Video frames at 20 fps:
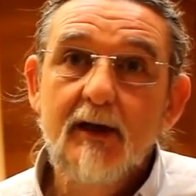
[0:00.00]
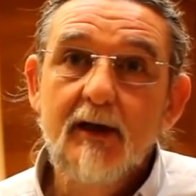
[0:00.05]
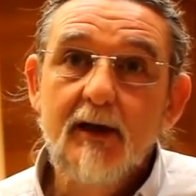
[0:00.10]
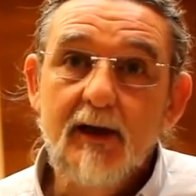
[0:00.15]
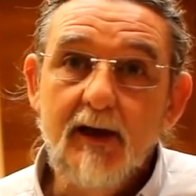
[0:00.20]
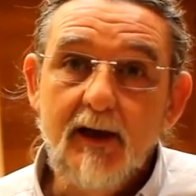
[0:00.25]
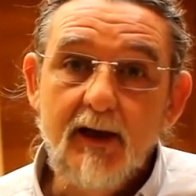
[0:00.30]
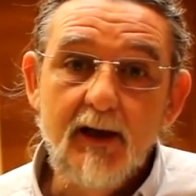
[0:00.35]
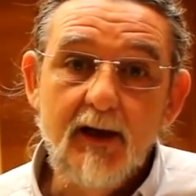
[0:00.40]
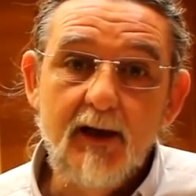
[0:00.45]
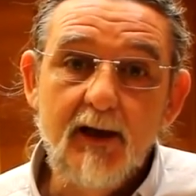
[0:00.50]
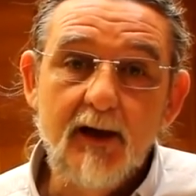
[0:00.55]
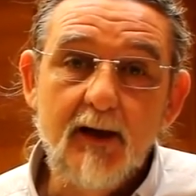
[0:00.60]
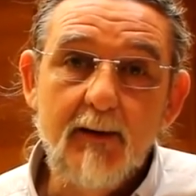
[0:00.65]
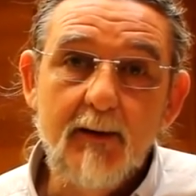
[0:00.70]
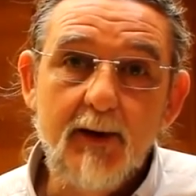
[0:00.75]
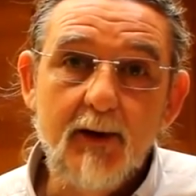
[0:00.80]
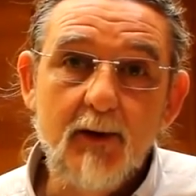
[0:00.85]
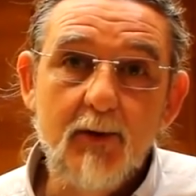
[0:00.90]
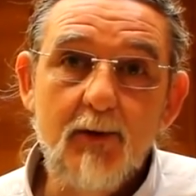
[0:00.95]
eh,
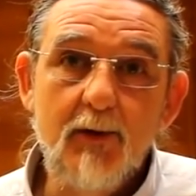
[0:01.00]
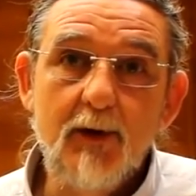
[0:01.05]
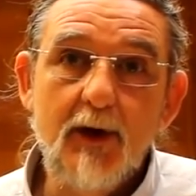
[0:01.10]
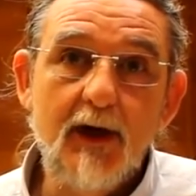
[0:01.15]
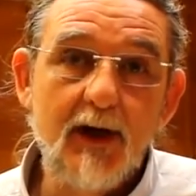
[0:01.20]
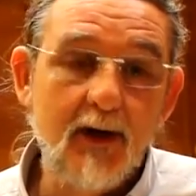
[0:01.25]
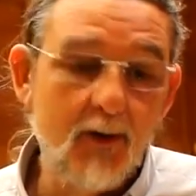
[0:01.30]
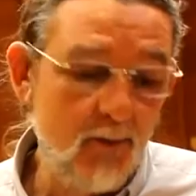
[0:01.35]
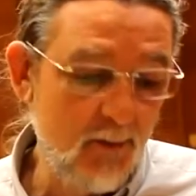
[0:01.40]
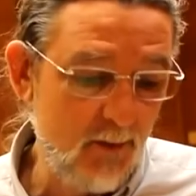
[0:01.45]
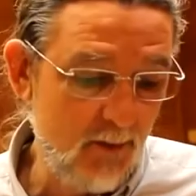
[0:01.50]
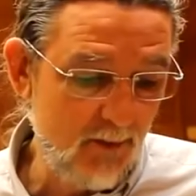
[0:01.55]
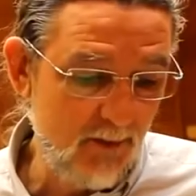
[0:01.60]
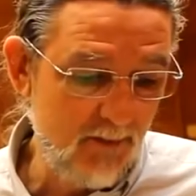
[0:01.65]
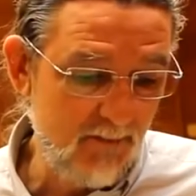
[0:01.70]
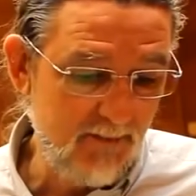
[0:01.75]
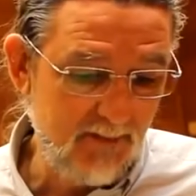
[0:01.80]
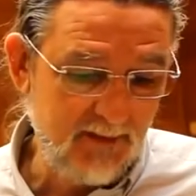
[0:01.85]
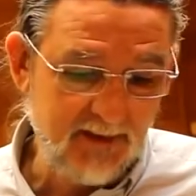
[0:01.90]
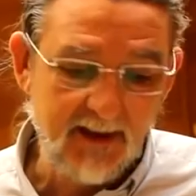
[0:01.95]
había una, hubo
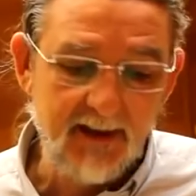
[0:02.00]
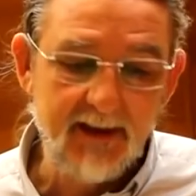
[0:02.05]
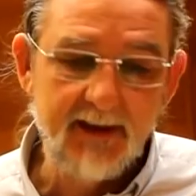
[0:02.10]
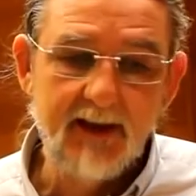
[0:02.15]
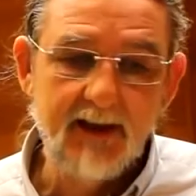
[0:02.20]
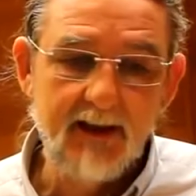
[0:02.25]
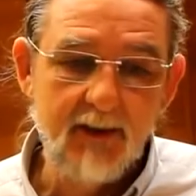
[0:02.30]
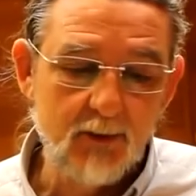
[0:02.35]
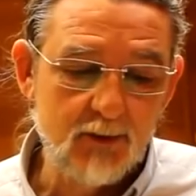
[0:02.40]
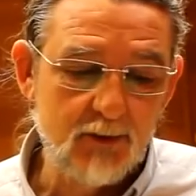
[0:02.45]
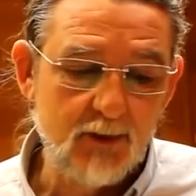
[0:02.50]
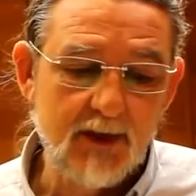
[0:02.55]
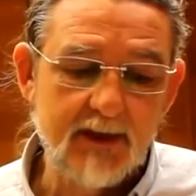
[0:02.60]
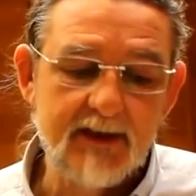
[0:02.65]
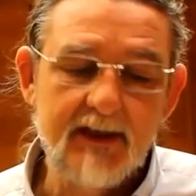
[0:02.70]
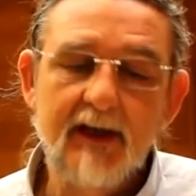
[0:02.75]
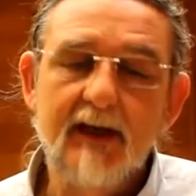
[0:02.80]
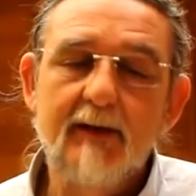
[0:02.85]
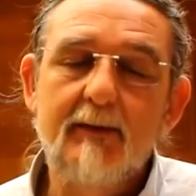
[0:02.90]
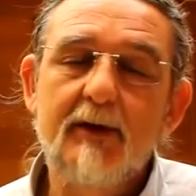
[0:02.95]
un 32 horas
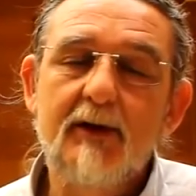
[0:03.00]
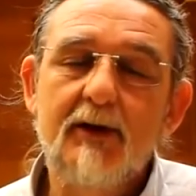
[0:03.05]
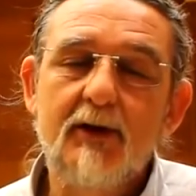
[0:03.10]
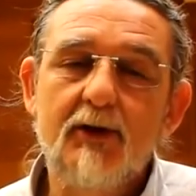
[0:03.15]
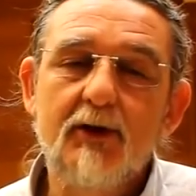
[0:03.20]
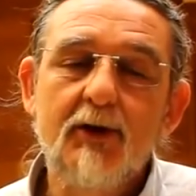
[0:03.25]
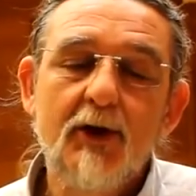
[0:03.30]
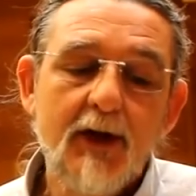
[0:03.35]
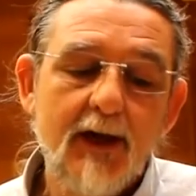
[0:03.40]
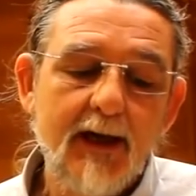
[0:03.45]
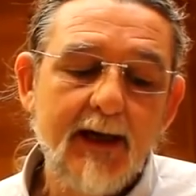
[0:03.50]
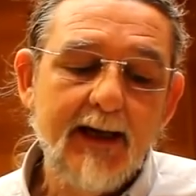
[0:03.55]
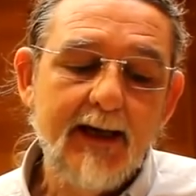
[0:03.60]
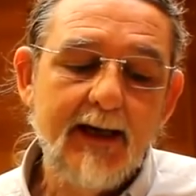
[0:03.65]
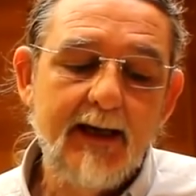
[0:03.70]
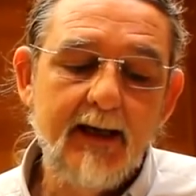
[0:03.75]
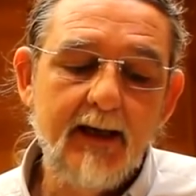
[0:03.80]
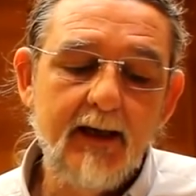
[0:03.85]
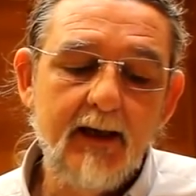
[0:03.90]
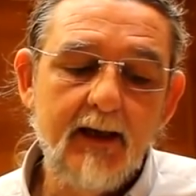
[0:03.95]
de grabación
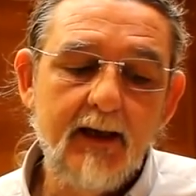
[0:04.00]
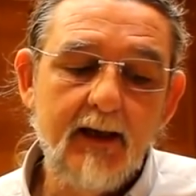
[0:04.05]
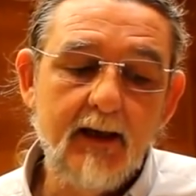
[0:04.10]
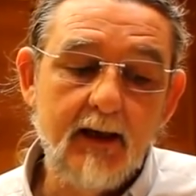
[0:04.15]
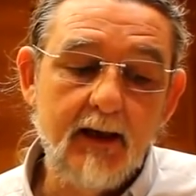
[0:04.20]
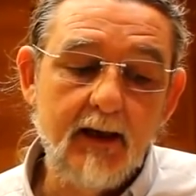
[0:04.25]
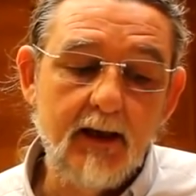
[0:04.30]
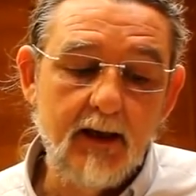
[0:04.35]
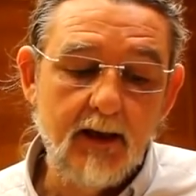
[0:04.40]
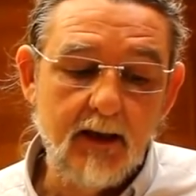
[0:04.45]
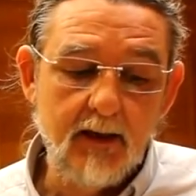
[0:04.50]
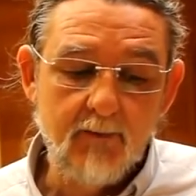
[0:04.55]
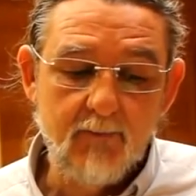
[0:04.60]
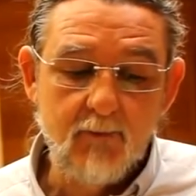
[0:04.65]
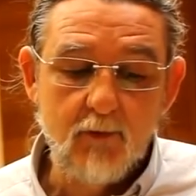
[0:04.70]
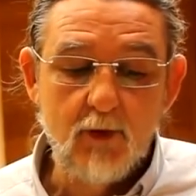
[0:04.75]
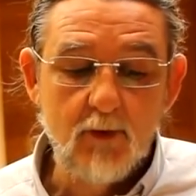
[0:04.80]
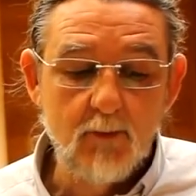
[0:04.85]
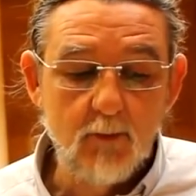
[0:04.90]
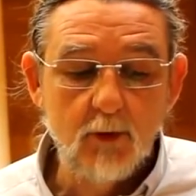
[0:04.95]
que eh,
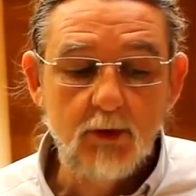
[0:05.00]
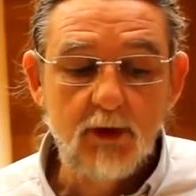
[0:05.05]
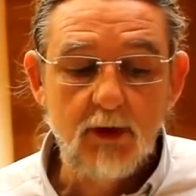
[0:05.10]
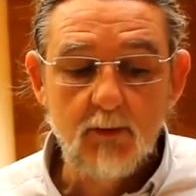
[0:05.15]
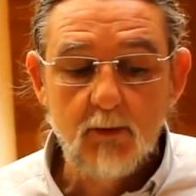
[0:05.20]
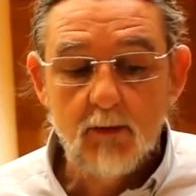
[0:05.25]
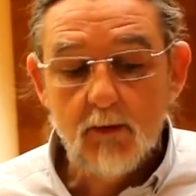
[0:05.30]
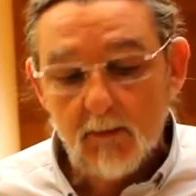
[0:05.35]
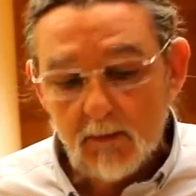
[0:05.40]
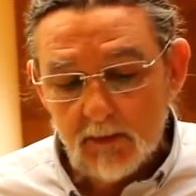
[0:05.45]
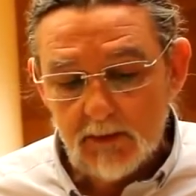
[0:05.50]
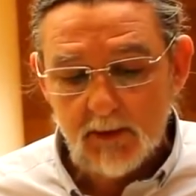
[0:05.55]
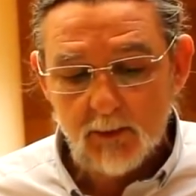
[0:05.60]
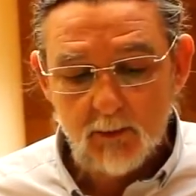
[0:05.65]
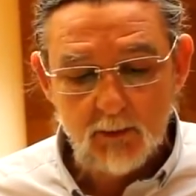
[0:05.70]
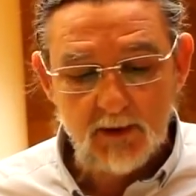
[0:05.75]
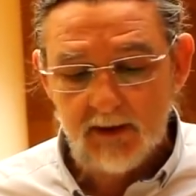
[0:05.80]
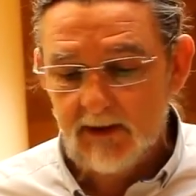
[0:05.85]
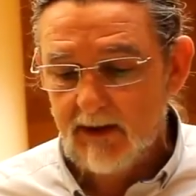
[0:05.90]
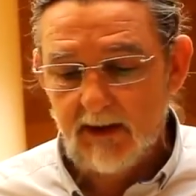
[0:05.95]
fueron motivo,
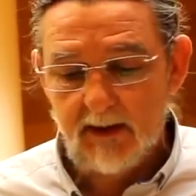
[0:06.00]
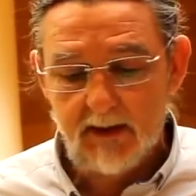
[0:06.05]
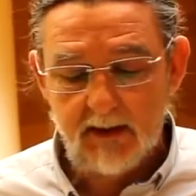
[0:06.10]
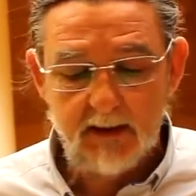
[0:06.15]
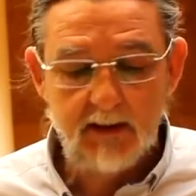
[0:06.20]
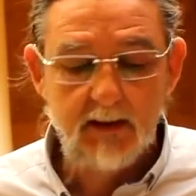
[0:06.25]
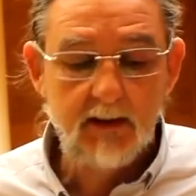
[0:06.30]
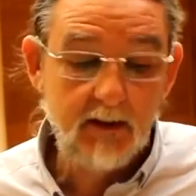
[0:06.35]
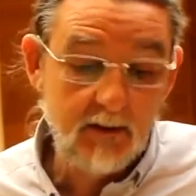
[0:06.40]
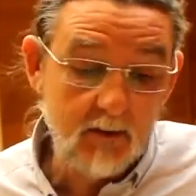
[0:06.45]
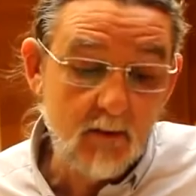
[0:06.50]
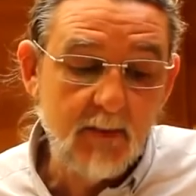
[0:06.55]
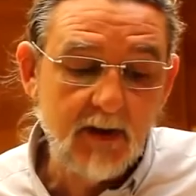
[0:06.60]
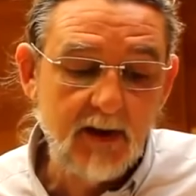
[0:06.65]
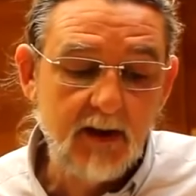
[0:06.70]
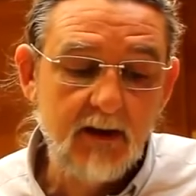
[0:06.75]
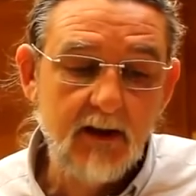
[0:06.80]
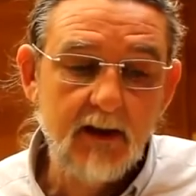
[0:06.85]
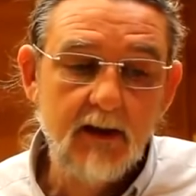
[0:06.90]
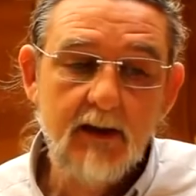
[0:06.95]
según el
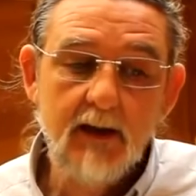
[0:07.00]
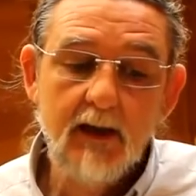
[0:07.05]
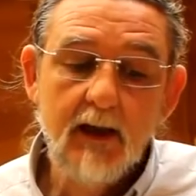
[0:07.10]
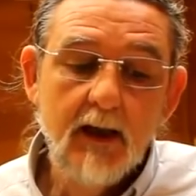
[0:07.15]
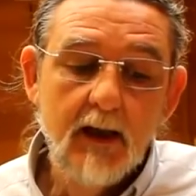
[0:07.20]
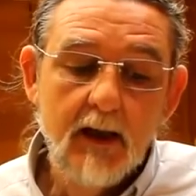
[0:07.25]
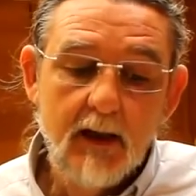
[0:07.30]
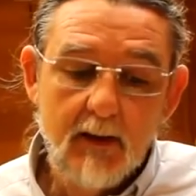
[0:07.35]
compareciente,